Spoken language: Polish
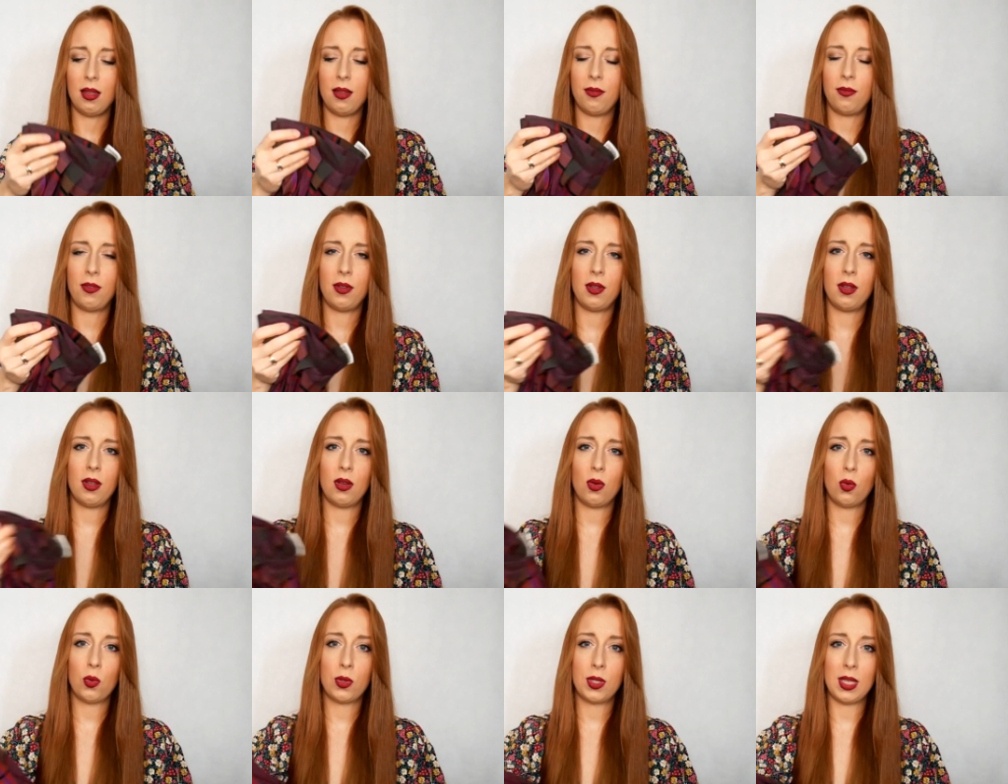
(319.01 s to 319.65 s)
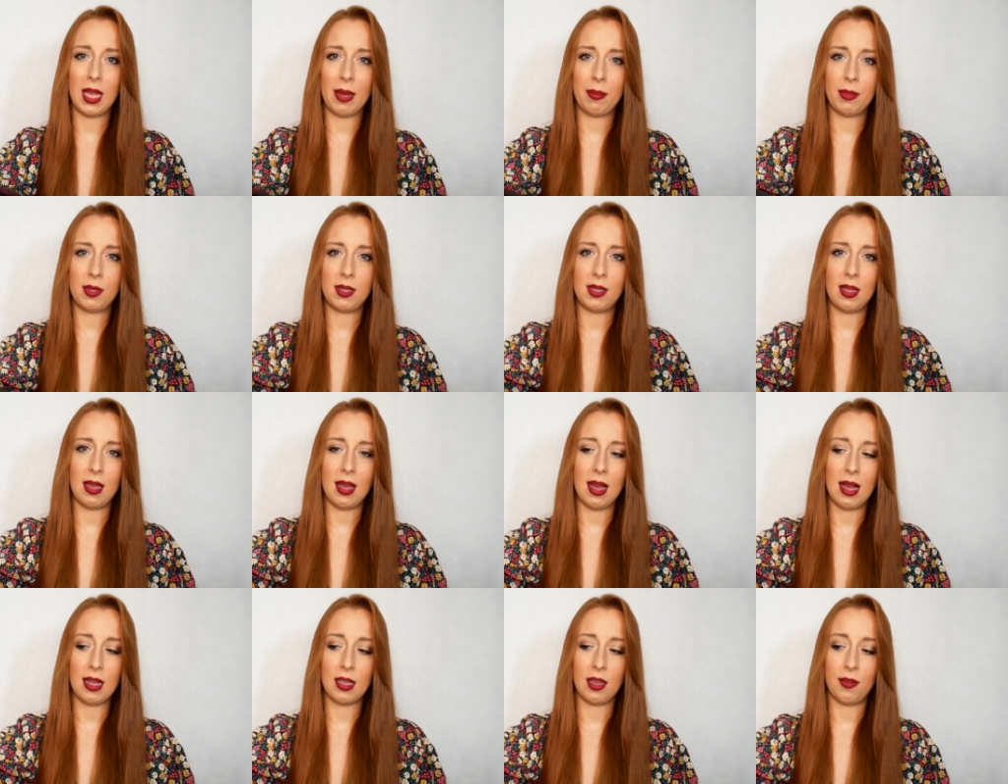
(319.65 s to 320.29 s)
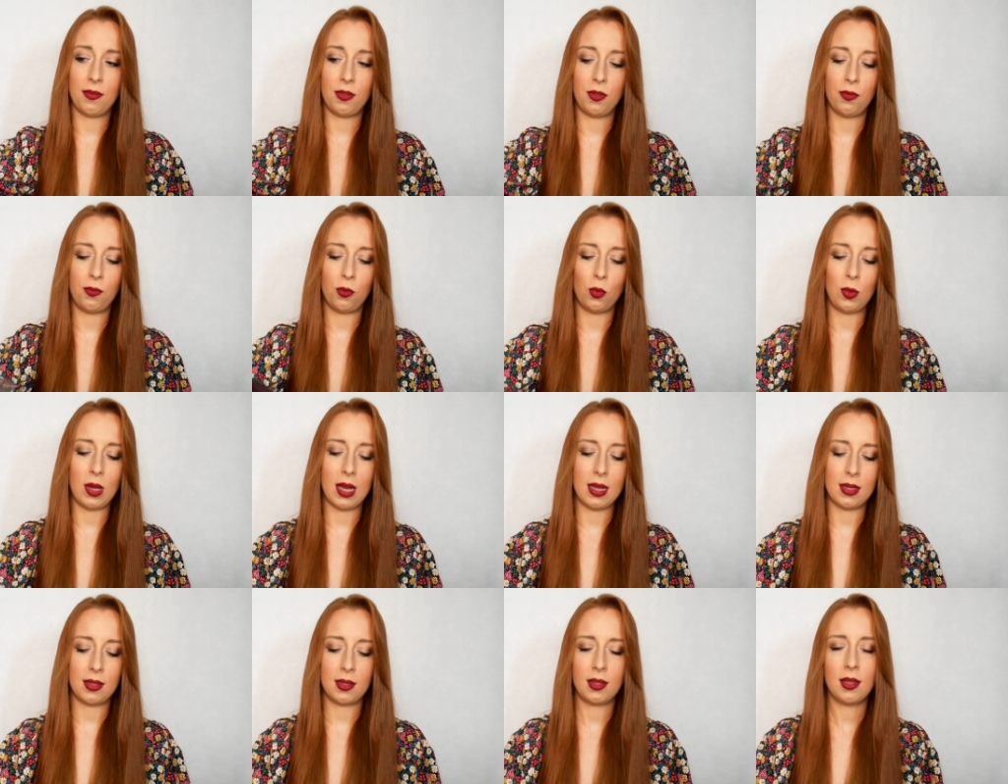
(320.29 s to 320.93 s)
w ósemce, a nie w
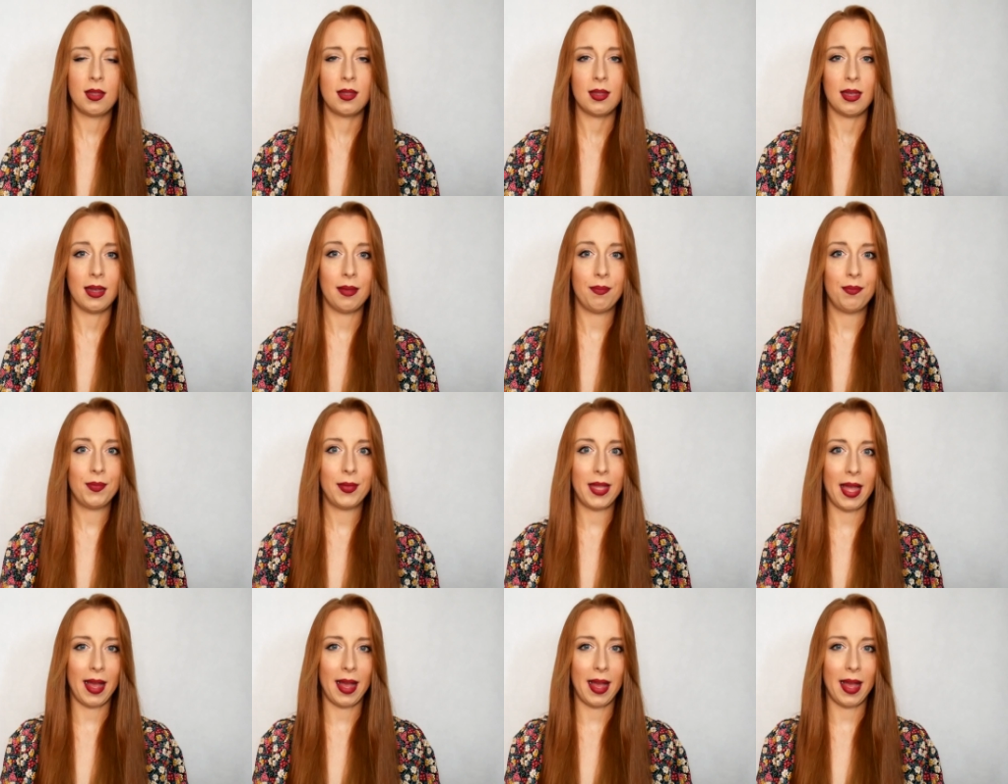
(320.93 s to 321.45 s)
dwunastce.